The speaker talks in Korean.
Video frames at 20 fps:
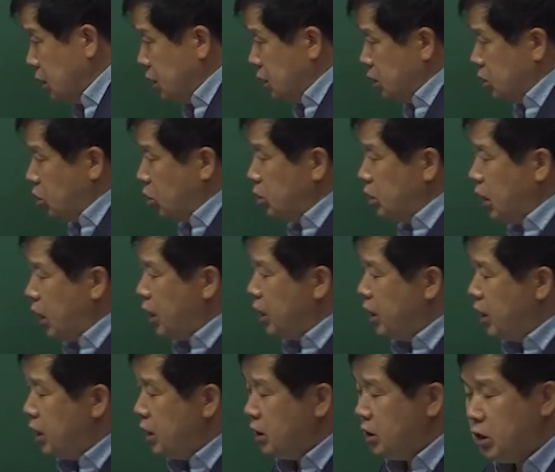
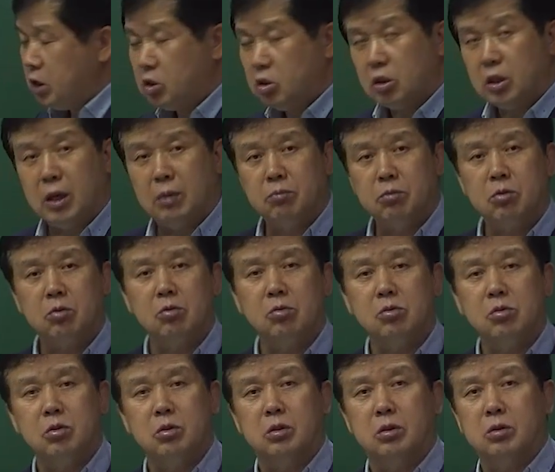절대일 치적의
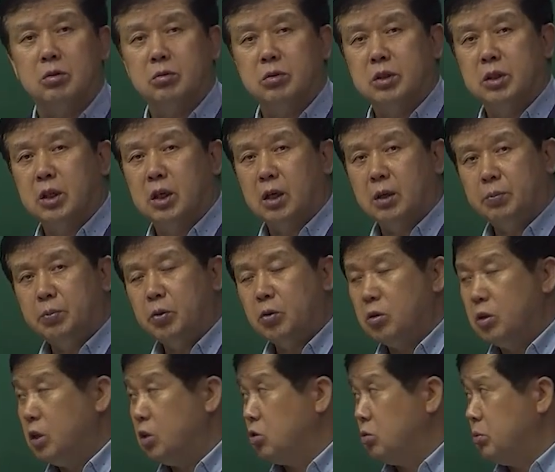함수로서 우리가
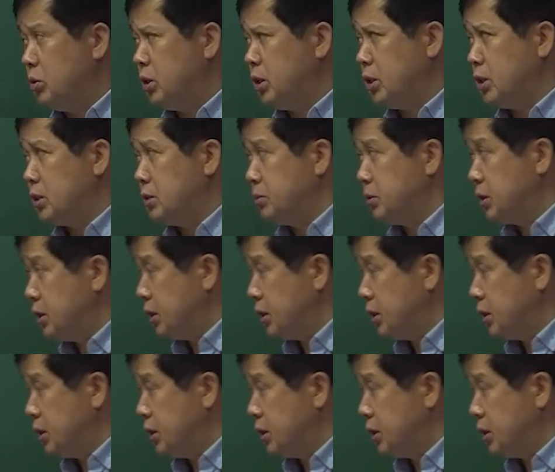표기를 해주면 되겠습니다.